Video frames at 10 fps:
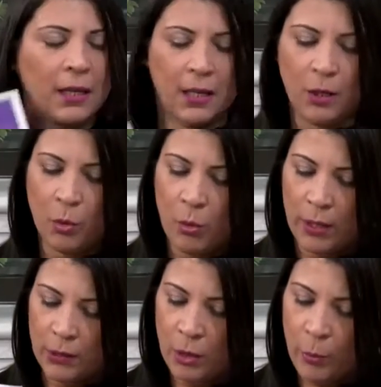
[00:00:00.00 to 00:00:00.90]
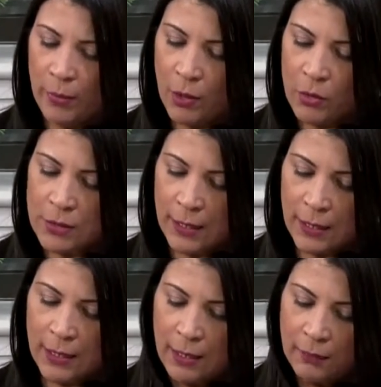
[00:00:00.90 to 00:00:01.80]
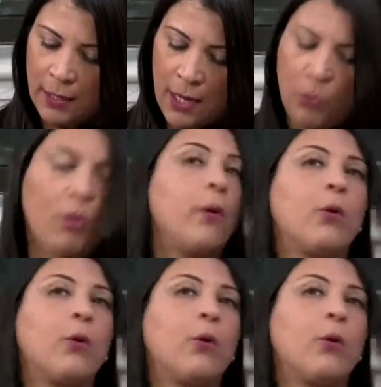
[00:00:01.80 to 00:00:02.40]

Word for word: Y los boletos lo pueden conseguir en el